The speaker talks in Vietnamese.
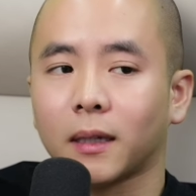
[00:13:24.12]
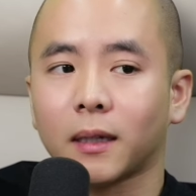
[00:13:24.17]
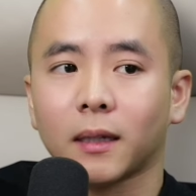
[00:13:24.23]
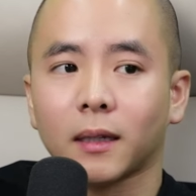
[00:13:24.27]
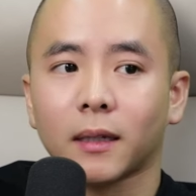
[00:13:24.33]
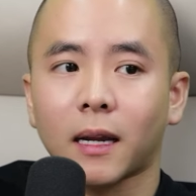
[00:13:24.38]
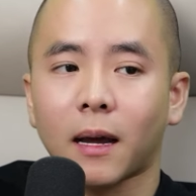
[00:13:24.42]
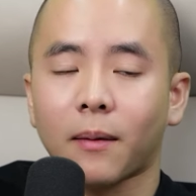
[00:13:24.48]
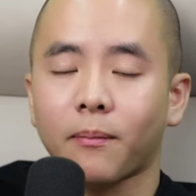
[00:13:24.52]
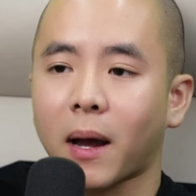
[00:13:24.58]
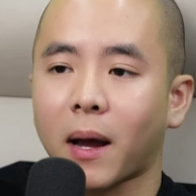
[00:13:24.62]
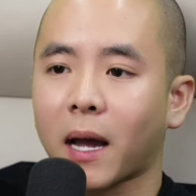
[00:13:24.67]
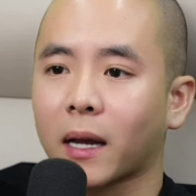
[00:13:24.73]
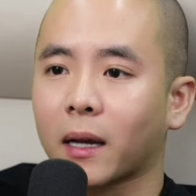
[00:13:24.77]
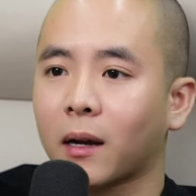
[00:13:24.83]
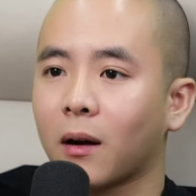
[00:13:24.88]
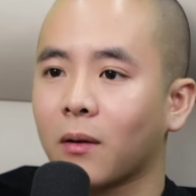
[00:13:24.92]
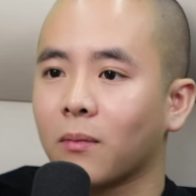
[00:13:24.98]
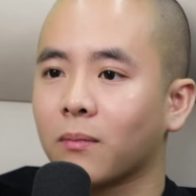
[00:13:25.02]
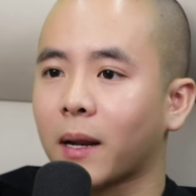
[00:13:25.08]
thì năm
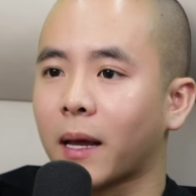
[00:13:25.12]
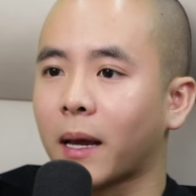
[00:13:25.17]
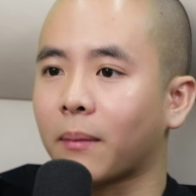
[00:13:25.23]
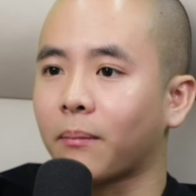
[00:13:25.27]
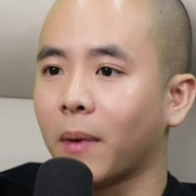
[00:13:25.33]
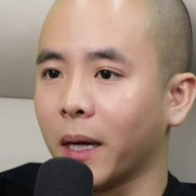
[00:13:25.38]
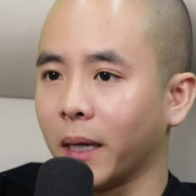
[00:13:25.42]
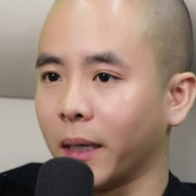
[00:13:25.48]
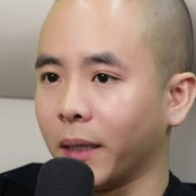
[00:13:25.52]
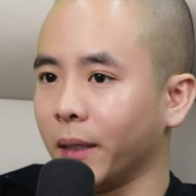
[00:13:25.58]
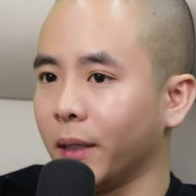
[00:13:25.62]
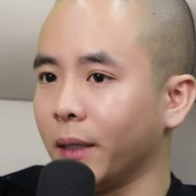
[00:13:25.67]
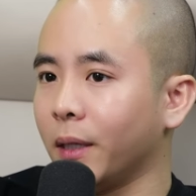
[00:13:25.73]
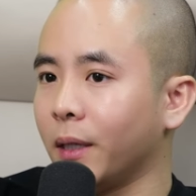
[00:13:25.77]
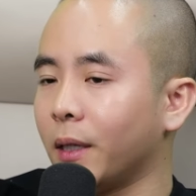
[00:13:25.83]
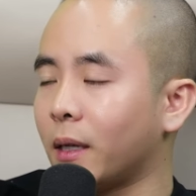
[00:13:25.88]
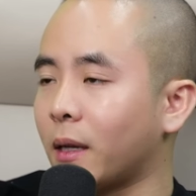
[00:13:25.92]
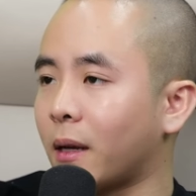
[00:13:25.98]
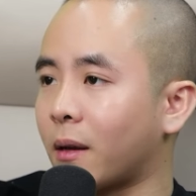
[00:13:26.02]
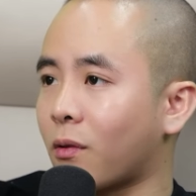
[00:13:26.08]
2007
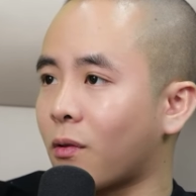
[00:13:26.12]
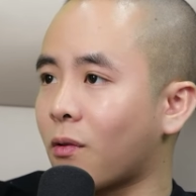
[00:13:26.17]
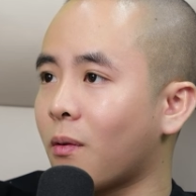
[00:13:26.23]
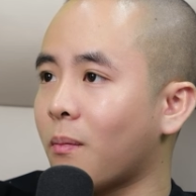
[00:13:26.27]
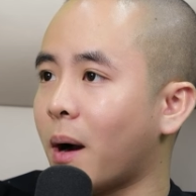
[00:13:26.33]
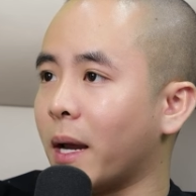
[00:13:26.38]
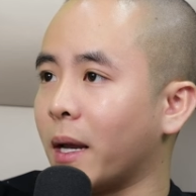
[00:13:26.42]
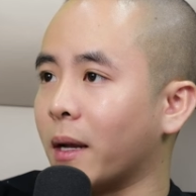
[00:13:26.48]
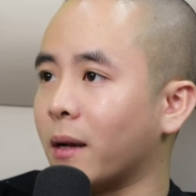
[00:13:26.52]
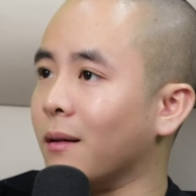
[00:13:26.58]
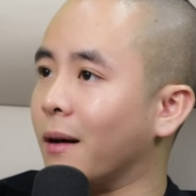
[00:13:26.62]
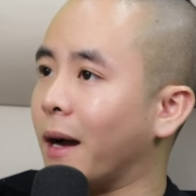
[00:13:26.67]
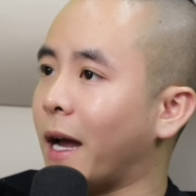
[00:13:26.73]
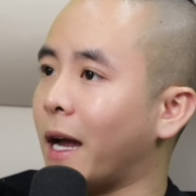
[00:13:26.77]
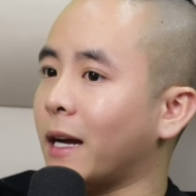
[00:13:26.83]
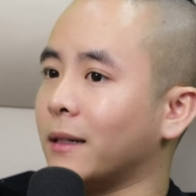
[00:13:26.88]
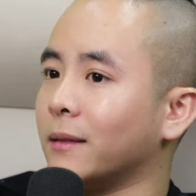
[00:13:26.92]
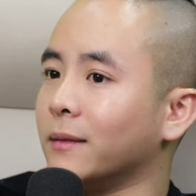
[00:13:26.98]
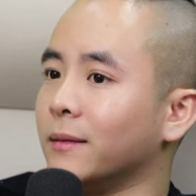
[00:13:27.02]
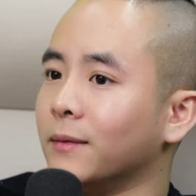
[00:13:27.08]
là nó có 7 cửa
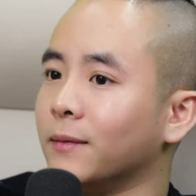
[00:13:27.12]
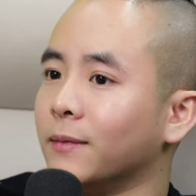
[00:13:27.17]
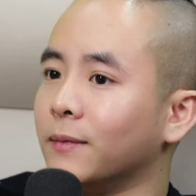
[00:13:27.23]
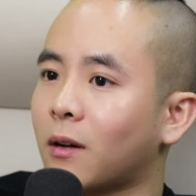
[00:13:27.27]
hàng.